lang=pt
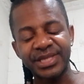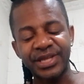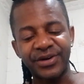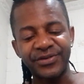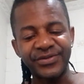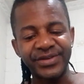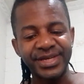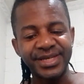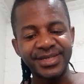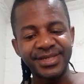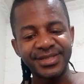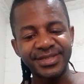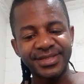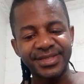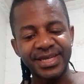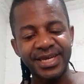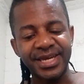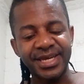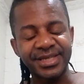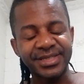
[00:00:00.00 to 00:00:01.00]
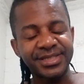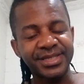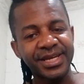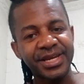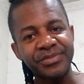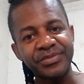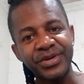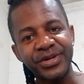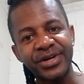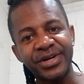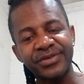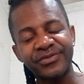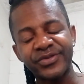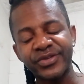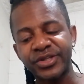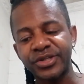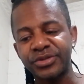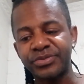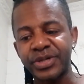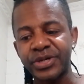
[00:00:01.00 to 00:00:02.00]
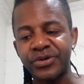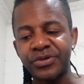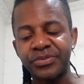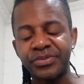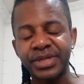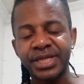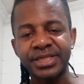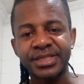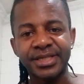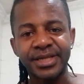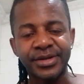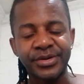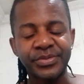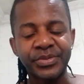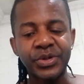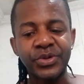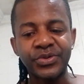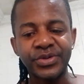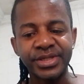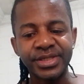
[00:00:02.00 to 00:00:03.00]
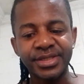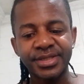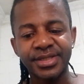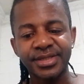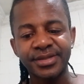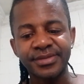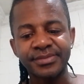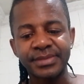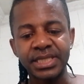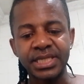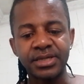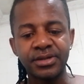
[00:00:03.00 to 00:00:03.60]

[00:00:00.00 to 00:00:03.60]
Talvez é, seria melhor que vocês me acompanhassem lá no meu Insta,